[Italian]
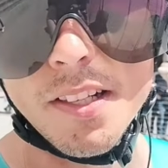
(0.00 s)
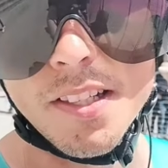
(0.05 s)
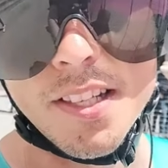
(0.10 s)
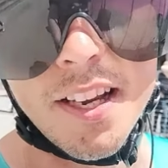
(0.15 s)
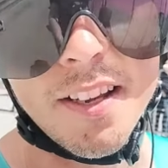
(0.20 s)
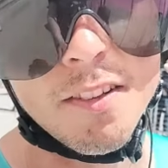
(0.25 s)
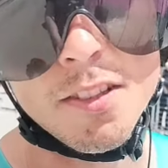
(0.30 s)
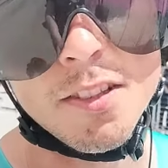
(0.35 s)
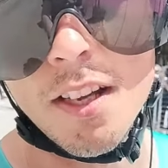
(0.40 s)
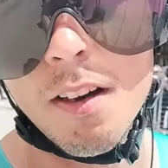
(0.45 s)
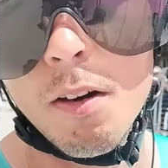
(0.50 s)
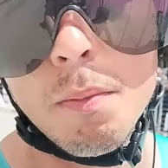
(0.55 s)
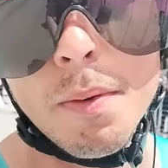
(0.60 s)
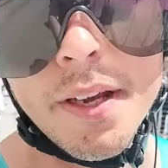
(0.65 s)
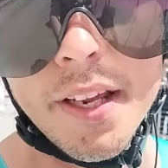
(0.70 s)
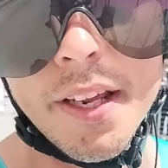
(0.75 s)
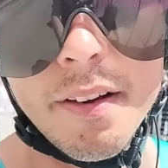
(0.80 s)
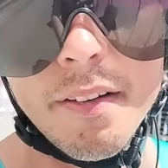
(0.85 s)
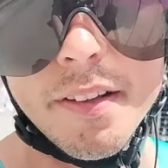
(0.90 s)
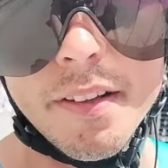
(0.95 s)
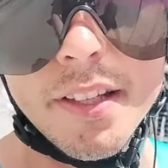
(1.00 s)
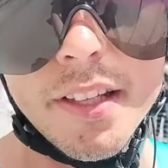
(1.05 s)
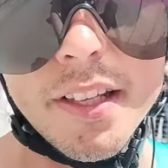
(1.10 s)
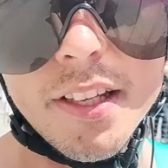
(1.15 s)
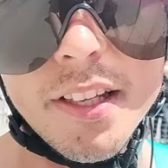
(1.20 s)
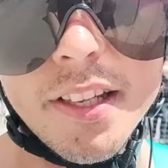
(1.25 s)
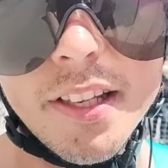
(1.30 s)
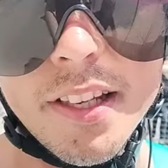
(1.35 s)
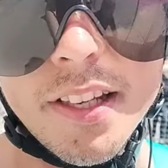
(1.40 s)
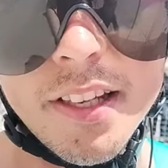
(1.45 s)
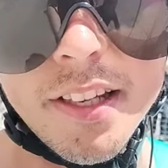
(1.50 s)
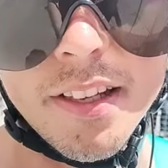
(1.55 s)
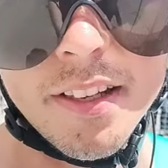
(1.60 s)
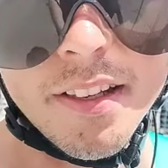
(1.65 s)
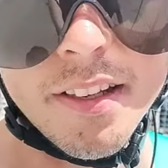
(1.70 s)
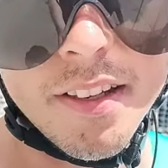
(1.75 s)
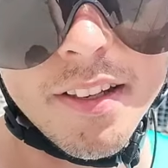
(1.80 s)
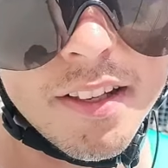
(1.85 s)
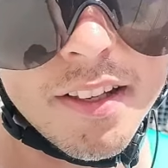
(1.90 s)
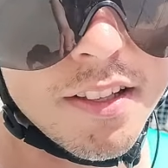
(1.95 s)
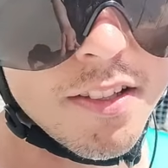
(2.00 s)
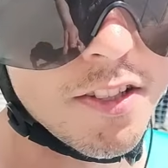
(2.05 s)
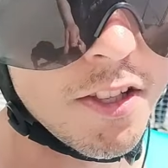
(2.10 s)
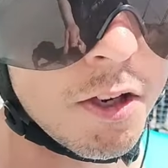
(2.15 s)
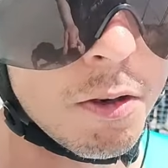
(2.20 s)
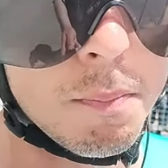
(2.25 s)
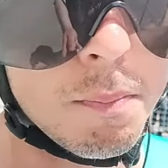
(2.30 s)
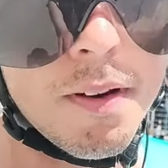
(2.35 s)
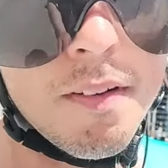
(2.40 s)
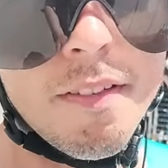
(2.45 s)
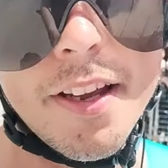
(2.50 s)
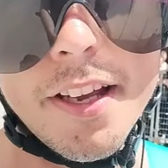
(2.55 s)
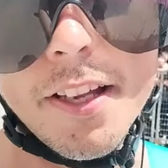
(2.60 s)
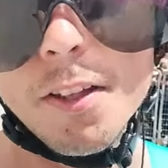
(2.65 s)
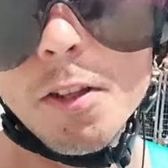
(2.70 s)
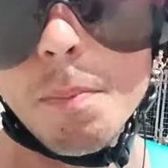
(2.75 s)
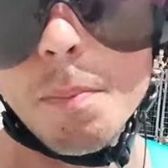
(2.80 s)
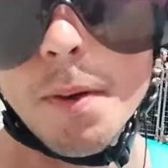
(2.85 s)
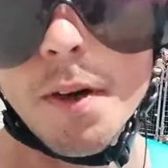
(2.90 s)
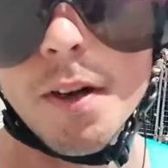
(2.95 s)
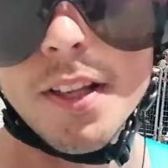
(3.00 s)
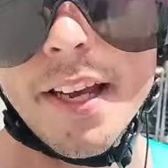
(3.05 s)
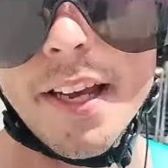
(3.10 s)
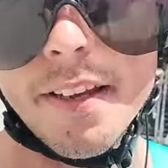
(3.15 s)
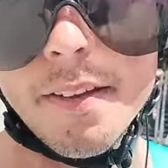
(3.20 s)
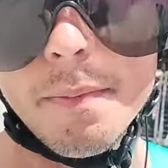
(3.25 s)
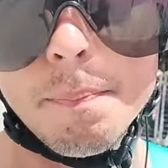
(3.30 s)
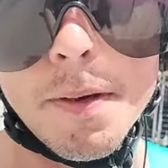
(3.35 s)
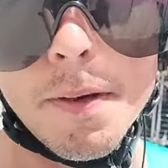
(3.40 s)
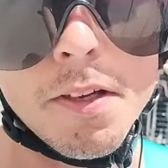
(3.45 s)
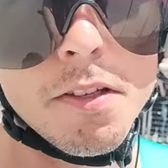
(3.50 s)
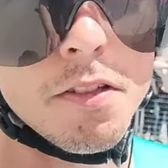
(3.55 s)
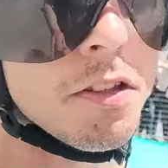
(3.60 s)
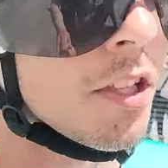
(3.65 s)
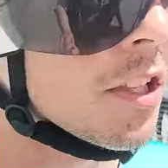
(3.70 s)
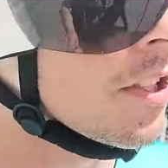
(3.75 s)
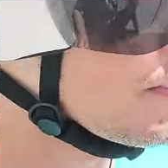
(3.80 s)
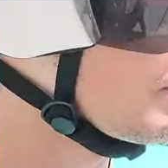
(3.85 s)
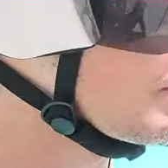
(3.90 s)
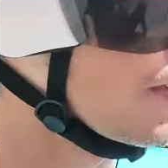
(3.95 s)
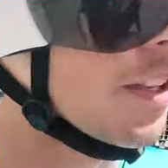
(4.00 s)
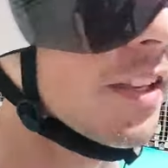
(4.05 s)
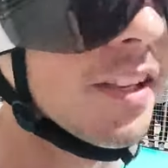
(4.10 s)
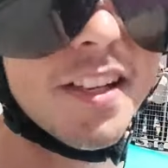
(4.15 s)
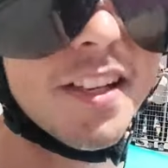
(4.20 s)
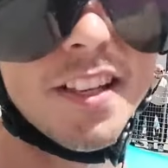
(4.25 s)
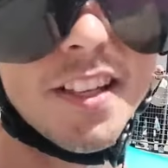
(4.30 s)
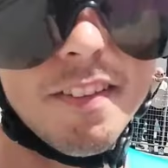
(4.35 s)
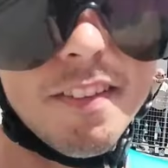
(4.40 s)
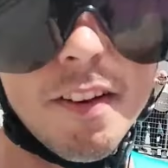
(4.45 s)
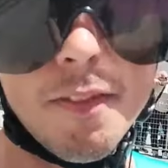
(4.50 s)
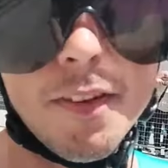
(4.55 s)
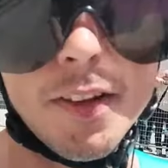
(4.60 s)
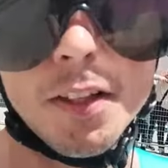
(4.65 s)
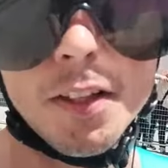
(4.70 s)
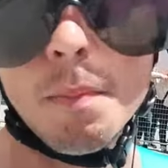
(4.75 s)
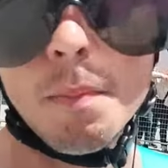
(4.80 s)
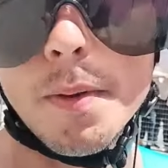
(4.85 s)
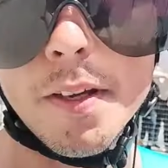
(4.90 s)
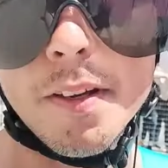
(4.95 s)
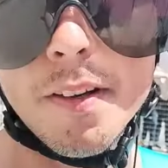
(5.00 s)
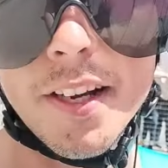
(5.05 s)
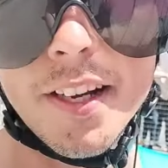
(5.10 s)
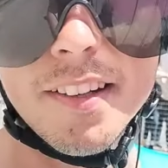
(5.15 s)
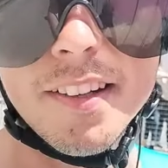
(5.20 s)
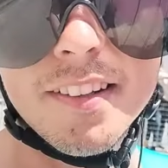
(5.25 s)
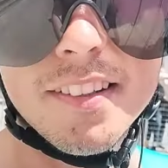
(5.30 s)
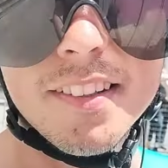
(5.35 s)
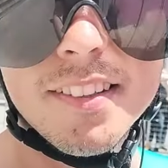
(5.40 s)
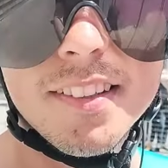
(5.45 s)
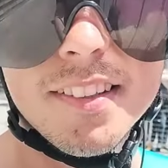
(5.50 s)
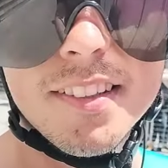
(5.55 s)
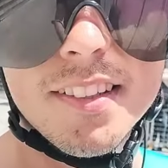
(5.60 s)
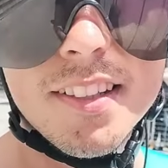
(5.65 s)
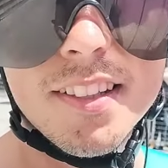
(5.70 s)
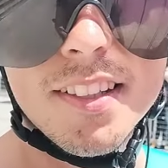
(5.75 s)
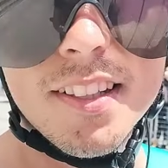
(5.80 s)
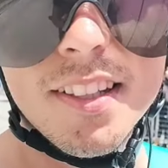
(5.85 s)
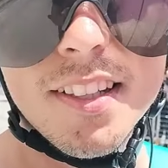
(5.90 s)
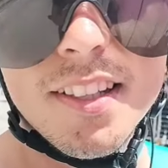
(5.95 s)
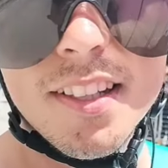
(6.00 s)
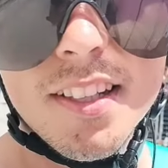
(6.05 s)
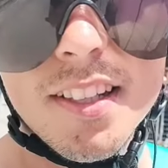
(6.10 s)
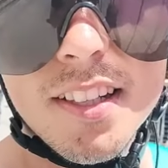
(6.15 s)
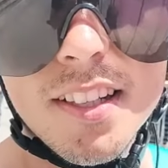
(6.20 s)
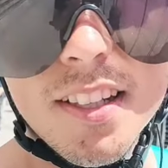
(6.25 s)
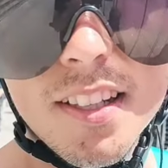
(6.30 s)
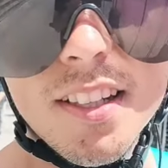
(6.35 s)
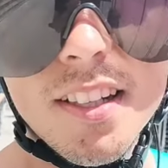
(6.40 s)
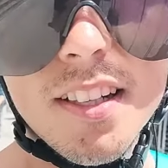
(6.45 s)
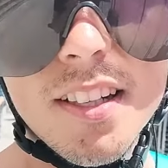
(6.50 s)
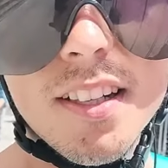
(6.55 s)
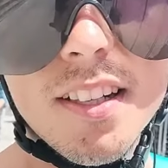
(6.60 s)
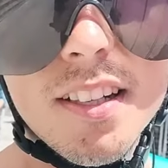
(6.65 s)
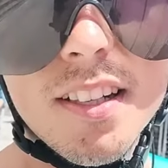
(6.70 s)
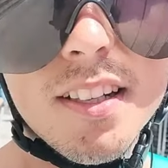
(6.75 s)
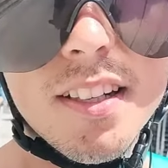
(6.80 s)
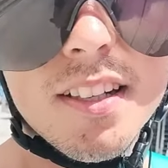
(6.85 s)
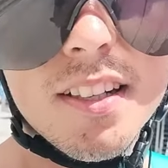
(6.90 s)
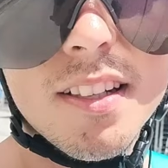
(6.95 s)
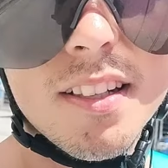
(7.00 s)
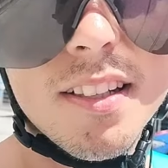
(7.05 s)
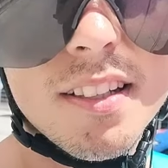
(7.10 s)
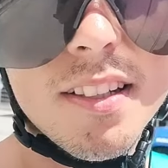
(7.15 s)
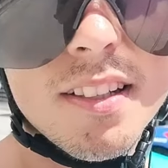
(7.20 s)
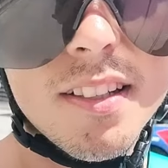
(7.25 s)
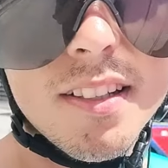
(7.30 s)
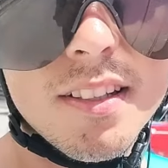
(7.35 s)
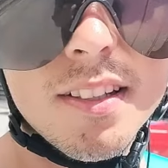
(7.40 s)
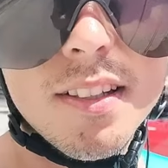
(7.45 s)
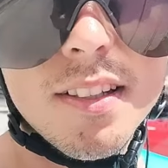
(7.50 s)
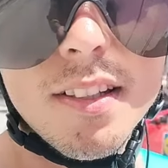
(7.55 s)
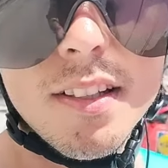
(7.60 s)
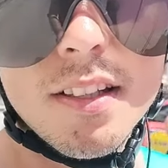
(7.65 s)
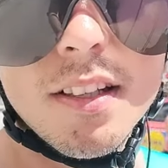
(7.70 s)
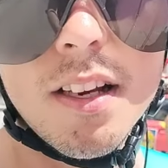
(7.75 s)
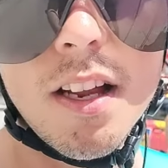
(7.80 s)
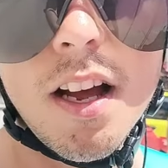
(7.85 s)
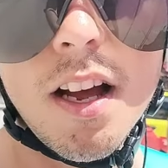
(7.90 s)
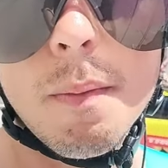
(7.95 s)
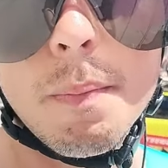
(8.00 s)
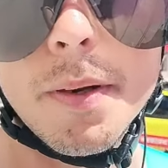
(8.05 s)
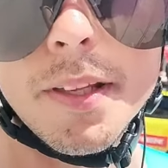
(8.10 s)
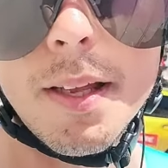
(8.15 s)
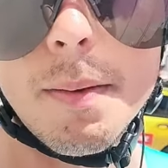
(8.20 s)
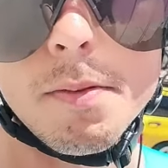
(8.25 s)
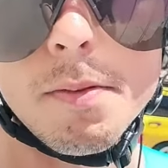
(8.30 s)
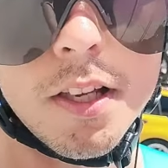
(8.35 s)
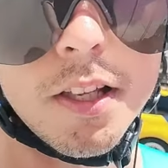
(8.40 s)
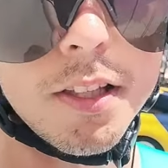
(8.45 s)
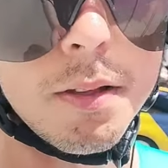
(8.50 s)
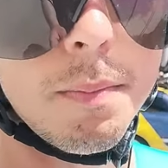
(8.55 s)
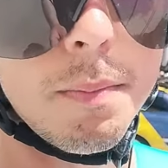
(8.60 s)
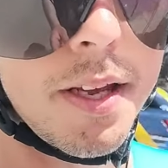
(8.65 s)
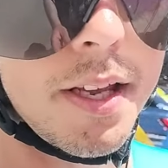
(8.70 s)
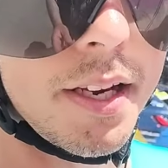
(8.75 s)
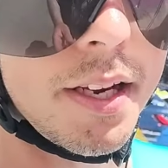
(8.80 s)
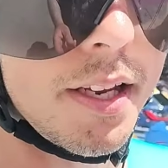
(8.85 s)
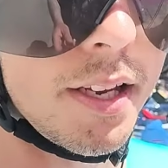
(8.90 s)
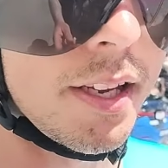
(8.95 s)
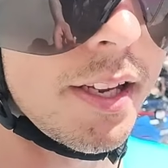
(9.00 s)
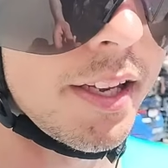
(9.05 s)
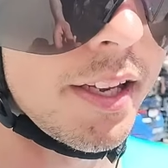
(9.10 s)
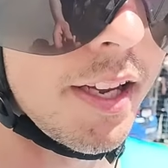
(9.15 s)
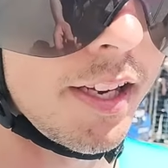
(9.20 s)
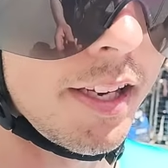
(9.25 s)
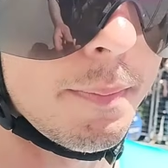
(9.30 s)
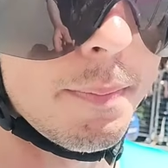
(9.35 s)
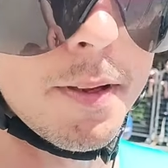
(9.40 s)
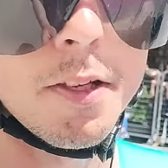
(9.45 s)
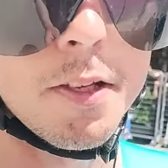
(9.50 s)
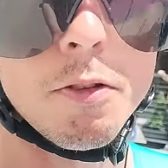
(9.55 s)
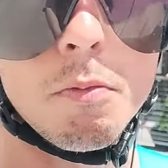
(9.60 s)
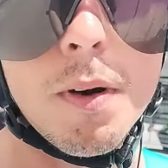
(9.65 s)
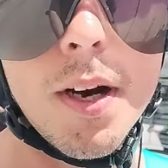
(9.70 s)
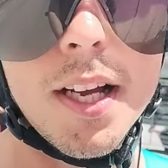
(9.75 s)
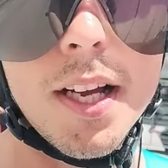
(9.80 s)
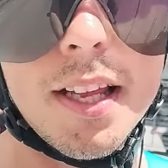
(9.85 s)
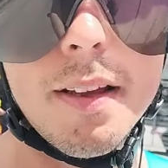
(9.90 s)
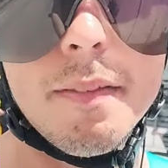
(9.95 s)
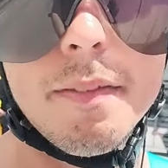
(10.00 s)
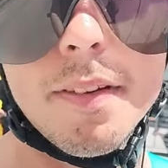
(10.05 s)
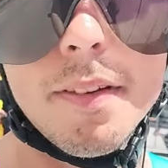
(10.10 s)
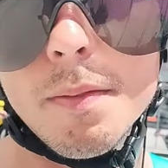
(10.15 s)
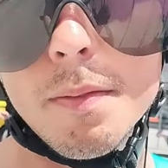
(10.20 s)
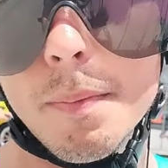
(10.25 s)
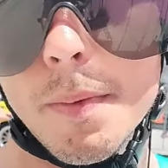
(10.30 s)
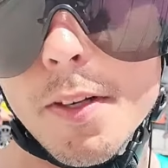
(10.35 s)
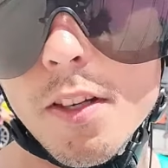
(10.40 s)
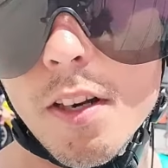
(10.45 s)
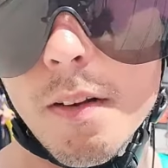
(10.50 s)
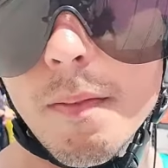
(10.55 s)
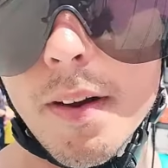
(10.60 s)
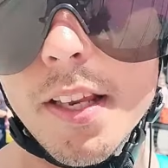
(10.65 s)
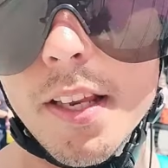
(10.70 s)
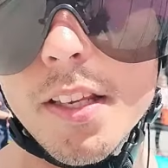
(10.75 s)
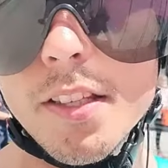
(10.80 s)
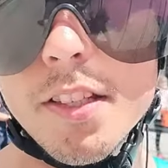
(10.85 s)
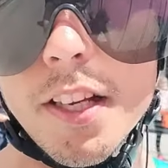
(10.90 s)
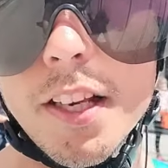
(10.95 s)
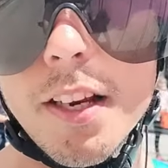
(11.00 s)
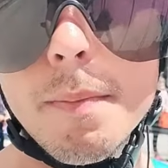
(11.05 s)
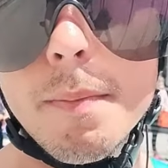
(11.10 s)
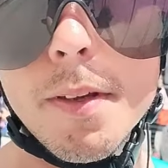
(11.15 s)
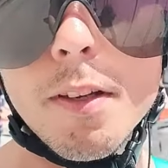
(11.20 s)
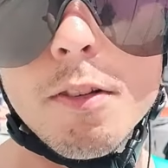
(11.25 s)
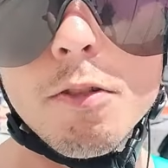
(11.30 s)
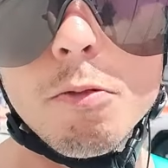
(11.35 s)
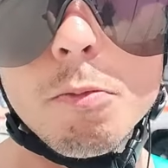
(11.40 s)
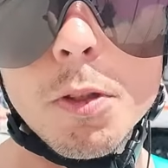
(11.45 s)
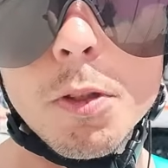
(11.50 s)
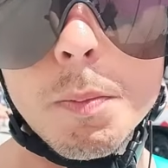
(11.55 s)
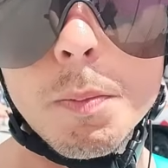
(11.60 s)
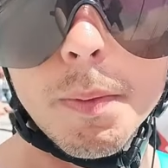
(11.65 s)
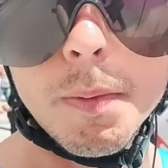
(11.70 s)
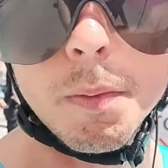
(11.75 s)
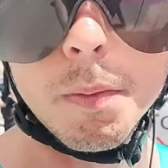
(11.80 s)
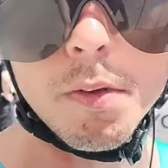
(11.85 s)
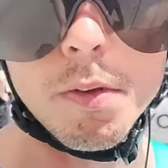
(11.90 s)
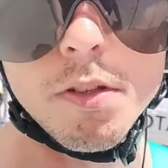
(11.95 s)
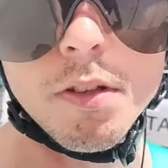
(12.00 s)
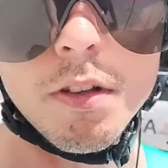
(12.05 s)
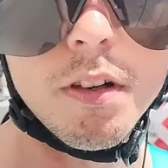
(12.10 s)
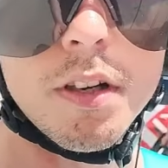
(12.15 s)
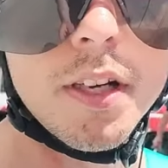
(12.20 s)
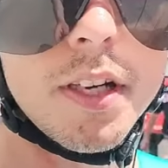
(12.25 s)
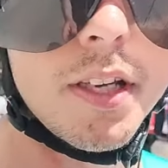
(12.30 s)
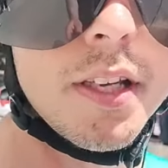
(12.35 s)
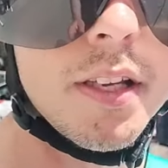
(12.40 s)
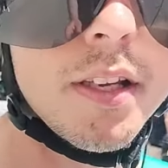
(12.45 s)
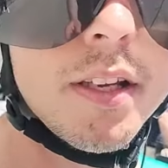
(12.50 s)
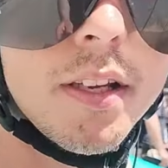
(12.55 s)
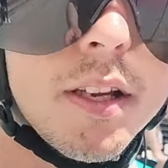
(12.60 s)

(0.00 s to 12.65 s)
che sai non stavo bene, quindi c'era un bel vento, però dai, penso di, di aver fatto il mio, ecco. Queste prime tappe come sono andate? No, le prime tappe sono andate bene, anche per la squadra, abbiamo preso la maglia del ciclamino subito per i due giorni